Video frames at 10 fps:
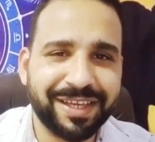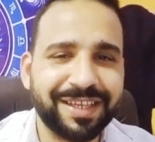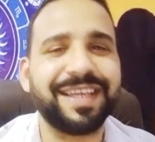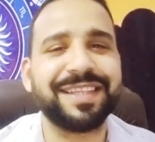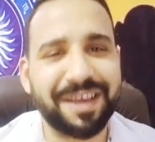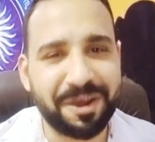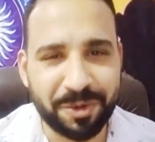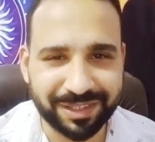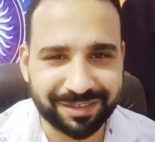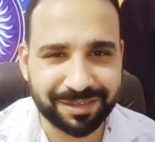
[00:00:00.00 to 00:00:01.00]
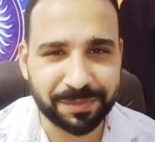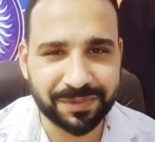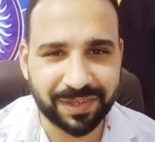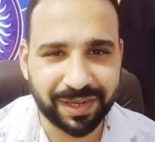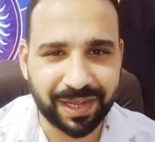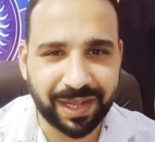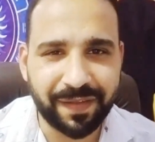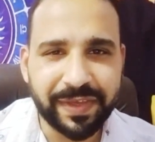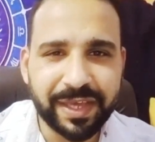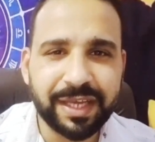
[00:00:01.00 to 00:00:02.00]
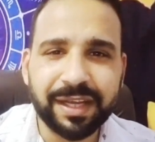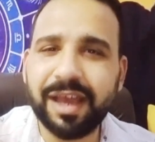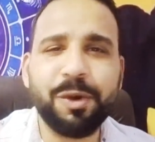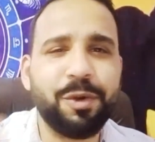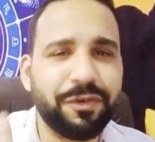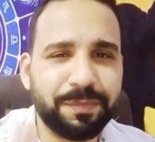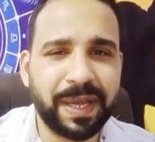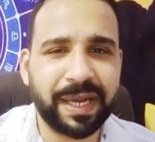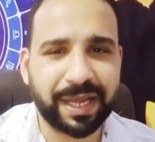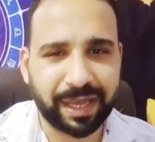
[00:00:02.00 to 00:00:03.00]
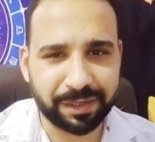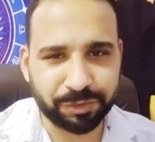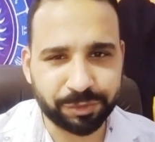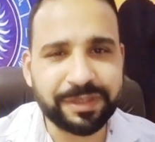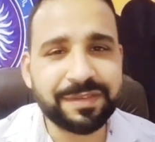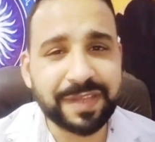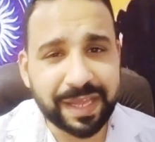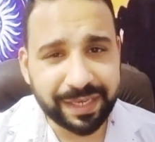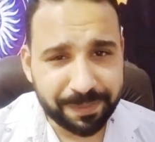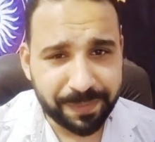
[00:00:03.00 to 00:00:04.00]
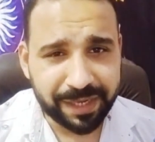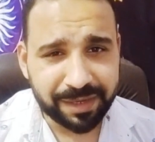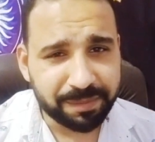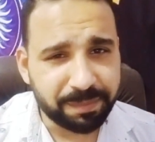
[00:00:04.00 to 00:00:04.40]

كده اونطه بصراحه لا هو في بالك على طول تقريبا